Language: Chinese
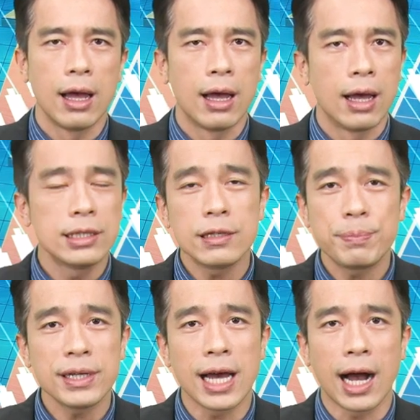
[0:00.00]
日
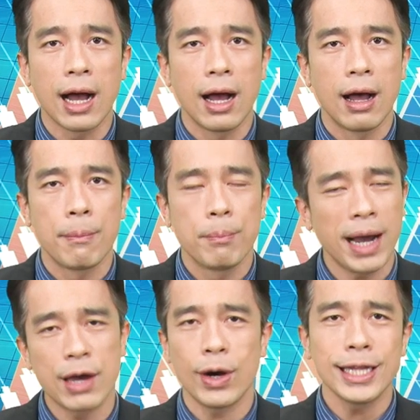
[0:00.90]
币啊，
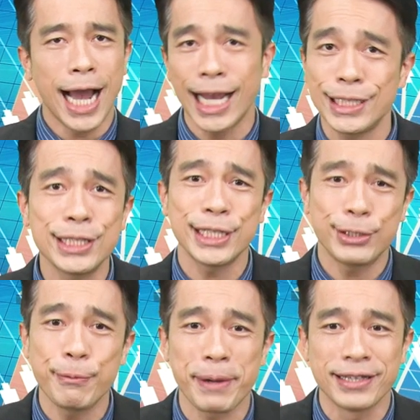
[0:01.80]
买完还是继
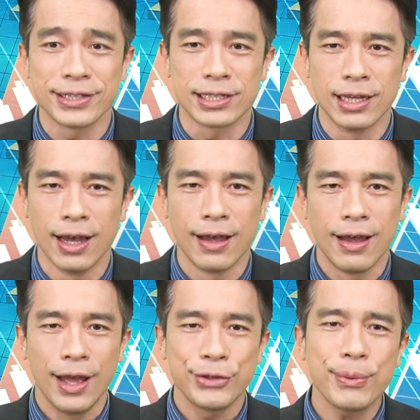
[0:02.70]
续贬值，
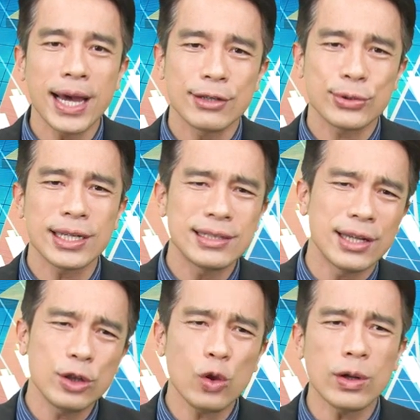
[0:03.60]
对不对？所以
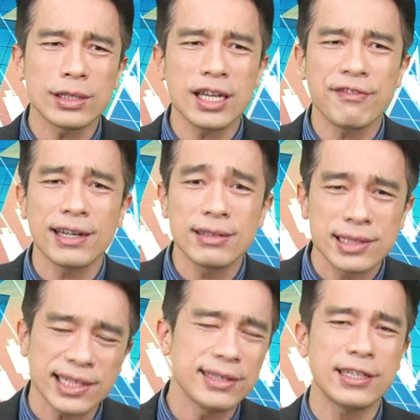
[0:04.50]
人多的地方
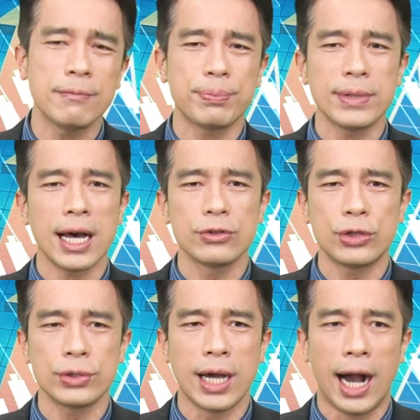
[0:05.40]
真的不要
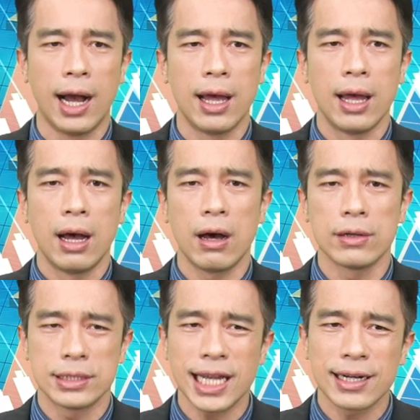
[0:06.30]
去啊。
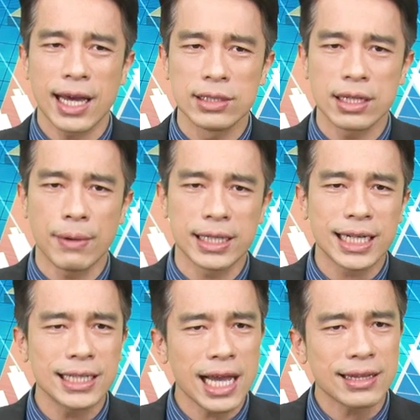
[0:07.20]
哦，这样了解吗？你
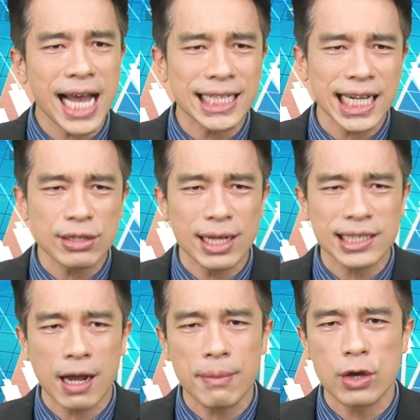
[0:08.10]
看一下，大家都在
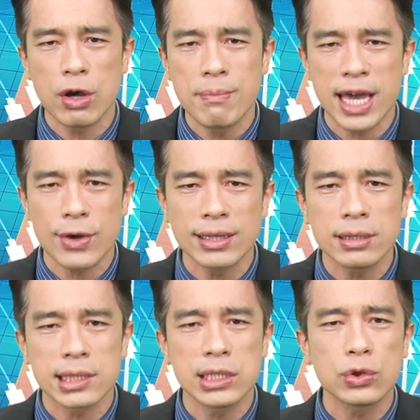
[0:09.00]
抢美元，美元
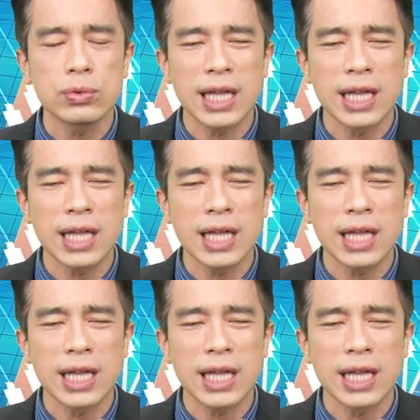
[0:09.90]
指数代